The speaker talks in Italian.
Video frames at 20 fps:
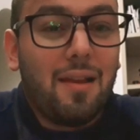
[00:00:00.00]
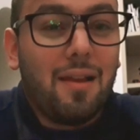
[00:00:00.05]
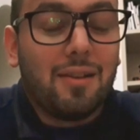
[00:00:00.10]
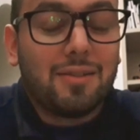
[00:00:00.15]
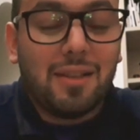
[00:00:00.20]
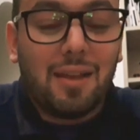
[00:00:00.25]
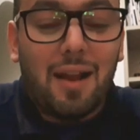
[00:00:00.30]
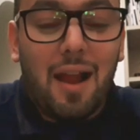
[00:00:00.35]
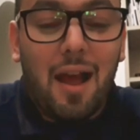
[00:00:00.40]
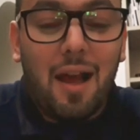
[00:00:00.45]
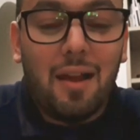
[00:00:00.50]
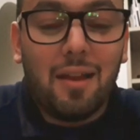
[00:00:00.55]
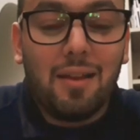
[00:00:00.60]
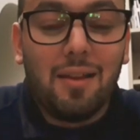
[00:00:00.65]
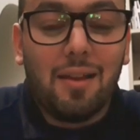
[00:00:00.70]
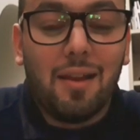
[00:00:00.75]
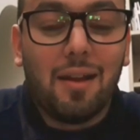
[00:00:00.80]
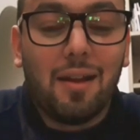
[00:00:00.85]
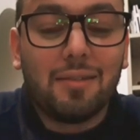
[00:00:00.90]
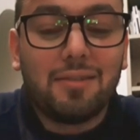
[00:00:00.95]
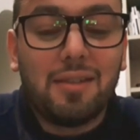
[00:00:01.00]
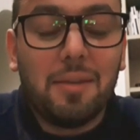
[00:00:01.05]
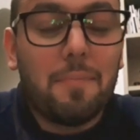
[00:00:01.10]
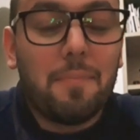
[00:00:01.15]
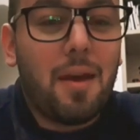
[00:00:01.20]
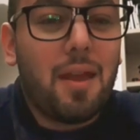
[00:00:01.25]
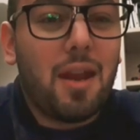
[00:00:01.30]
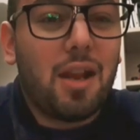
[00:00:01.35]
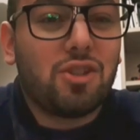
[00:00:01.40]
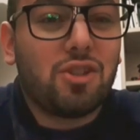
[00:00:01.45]
sarà il team
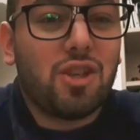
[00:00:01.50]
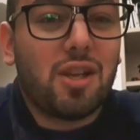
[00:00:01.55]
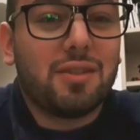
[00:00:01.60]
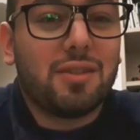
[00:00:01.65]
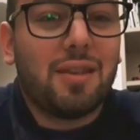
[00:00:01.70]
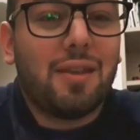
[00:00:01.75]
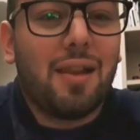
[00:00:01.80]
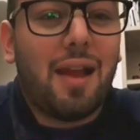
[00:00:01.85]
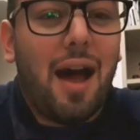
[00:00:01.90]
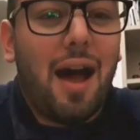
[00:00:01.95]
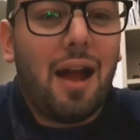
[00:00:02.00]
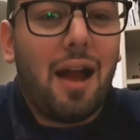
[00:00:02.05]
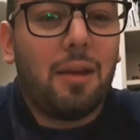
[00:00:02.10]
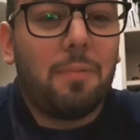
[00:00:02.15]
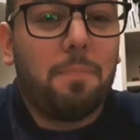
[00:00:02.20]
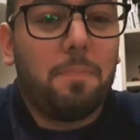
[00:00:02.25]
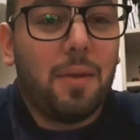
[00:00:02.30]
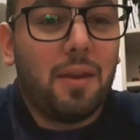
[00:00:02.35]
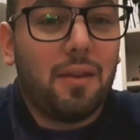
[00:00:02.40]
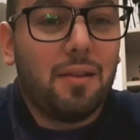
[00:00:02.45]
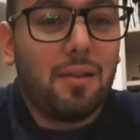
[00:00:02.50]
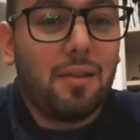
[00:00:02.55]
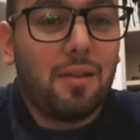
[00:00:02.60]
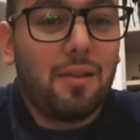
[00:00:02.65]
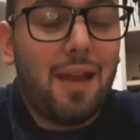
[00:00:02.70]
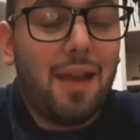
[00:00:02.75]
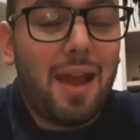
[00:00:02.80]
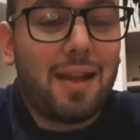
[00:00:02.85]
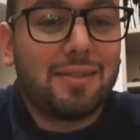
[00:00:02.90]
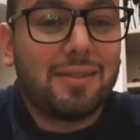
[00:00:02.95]
manager dell'Alpine,
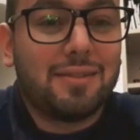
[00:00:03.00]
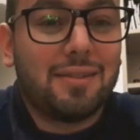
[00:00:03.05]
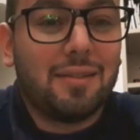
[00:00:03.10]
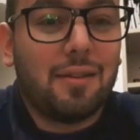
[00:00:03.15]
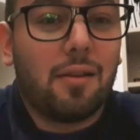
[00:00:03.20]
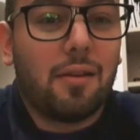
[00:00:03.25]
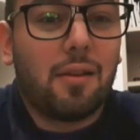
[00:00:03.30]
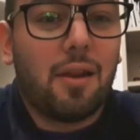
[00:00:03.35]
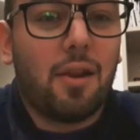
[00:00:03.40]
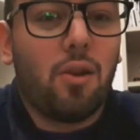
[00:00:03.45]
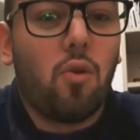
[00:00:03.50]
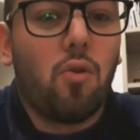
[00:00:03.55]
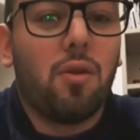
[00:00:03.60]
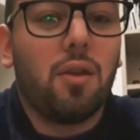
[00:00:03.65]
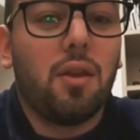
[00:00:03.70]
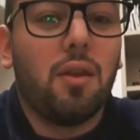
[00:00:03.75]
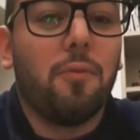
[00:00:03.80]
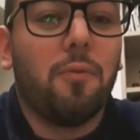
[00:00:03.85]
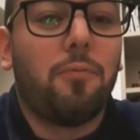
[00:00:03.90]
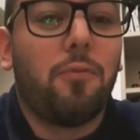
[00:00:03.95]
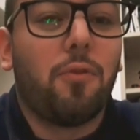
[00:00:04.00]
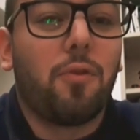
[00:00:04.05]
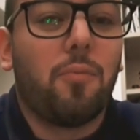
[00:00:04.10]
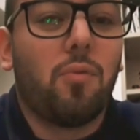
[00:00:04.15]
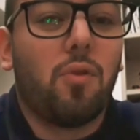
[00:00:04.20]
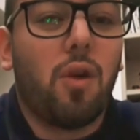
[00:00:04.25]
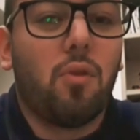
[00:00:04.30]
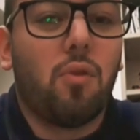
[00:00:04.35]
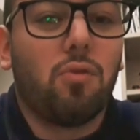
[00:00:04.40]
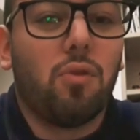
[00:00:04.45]
l'ex Renault in
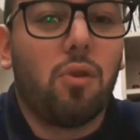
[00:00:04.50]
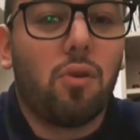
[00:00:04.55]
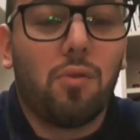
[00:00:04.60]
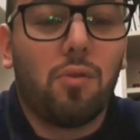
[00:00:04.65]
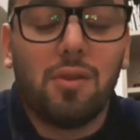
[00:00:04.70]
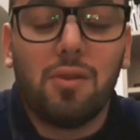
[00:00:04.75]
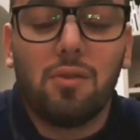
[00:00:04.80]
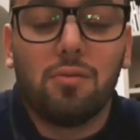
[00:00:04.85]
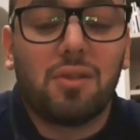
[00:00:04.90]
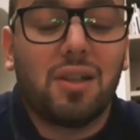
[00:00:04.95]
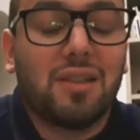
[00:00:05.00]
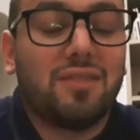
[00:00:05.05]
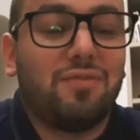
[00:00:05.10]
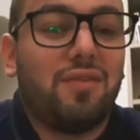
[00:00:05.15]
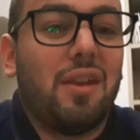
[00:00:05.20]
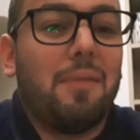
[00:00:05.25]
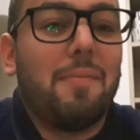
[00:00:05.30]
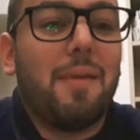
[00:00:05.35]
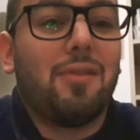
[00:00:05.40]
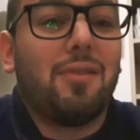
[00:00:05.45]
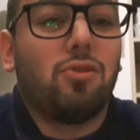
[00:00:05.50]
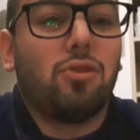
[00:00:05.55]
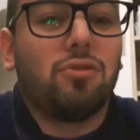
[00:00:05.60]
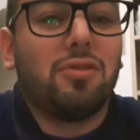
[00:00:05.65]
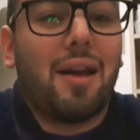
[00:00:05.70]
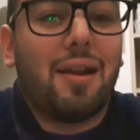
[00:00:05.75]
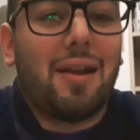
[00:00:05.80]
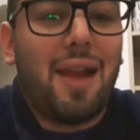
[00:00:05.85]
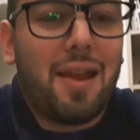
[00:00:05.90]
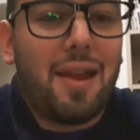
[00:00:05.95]
Formula 1, quindi un trasferimento
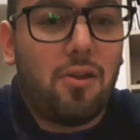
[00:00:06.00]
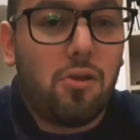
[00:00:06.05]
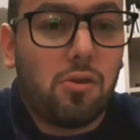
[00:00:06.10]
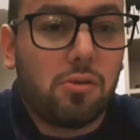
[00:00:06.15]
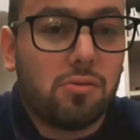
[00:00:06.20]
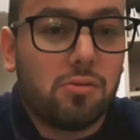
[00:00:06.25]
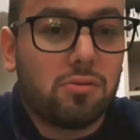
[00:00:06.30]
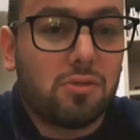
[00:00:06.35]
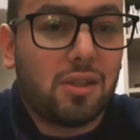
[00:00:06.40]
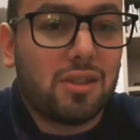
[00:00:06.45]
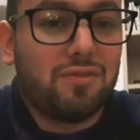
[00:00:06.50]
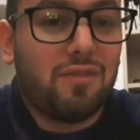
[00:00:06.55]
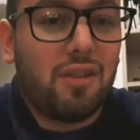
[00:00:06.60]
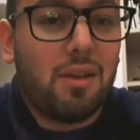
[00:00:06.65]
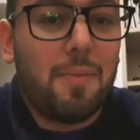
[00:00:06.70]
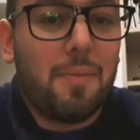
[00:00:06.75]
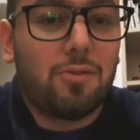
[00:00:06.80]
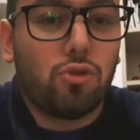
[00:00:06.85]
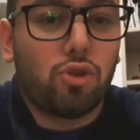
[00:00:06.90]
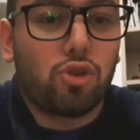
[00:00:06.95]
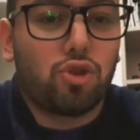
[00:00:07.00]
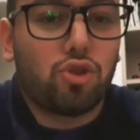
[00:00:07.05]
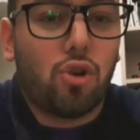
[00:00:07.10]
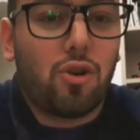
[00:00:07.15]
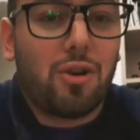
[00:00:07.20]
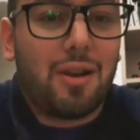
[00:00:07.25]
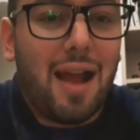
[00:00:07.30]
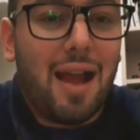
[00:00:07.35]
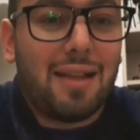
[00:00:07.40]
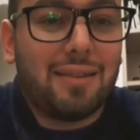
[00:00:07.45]
da record, un trasferimento
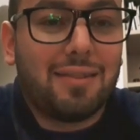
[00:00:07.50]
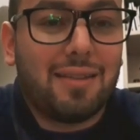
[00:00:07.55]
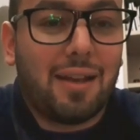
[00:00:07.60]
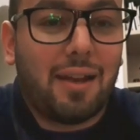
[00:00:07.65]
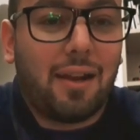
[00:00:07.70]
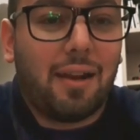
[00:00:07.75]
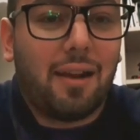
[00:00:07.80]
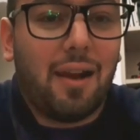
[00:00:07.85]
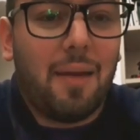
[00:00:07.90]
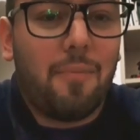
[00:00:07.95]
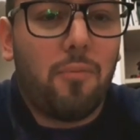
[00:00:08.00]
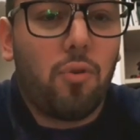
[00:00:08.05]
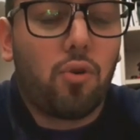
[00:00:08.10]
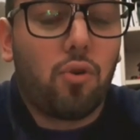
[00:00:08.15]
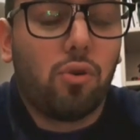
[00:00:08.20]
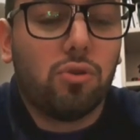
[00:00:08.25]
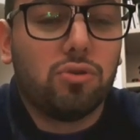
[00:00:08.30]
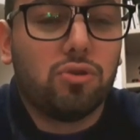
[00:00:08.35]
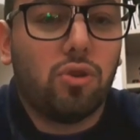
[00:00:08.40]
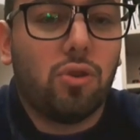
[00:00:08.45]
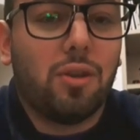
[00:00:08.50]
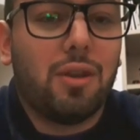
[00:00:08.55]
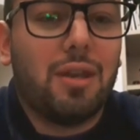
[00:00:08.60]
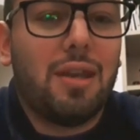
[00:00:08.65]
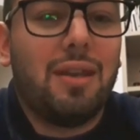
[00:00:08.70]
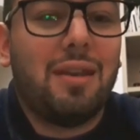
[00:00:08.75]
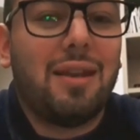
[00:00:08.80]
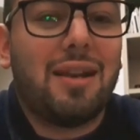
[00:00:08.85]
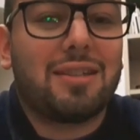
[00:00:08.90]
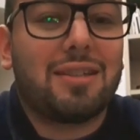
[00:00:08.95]
scioccante, clamoroso,
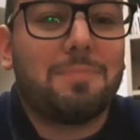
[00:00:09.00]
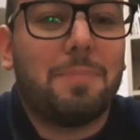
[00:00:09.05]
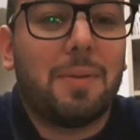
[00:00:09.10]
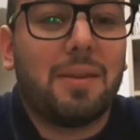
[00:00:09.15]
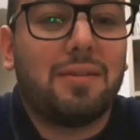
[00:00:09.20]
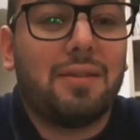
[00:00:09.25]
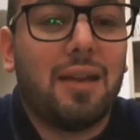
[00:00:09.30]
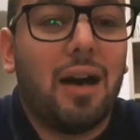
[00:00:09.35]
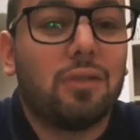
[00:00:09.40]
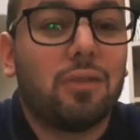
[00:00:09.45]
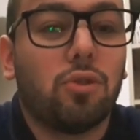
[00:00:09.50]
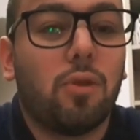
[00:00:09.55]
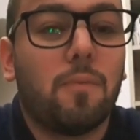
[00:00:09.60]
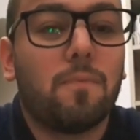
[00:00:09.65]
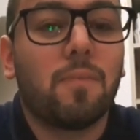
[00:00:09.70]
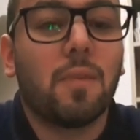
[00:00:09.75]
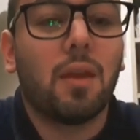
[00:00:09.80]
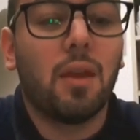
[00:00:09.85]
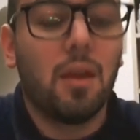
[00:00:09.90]
inaspettato.